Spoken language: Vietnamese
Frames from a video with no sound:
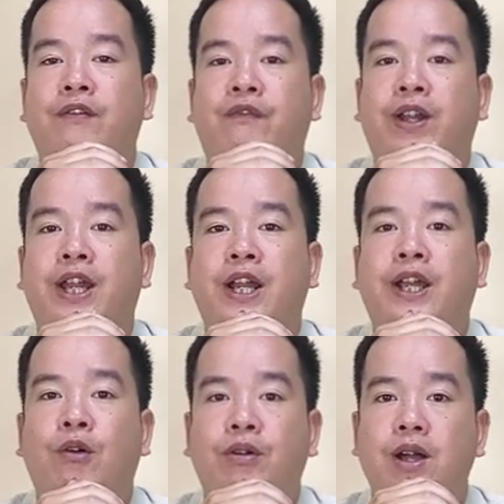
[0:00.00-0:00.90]
Và để đăng
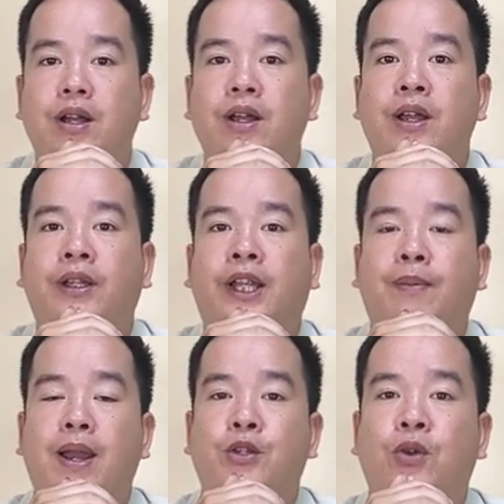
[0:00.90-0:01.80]
ký gói cước thì
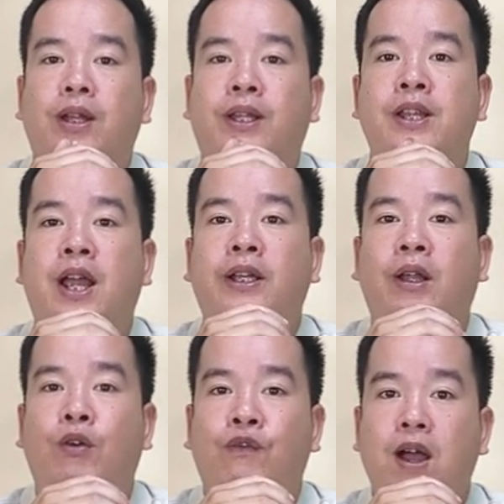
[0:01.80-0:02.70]
các bạn được soạn tin nhắn
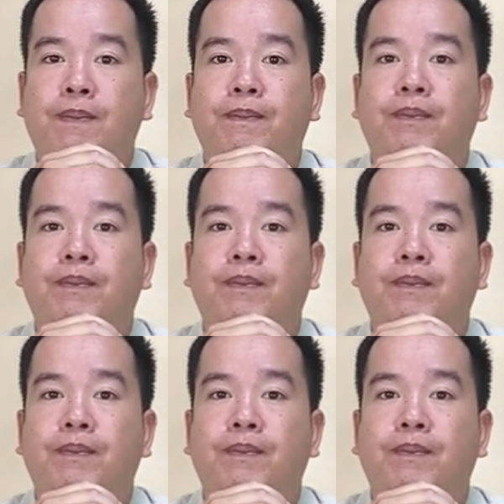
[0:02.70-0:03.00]
theo cú pháp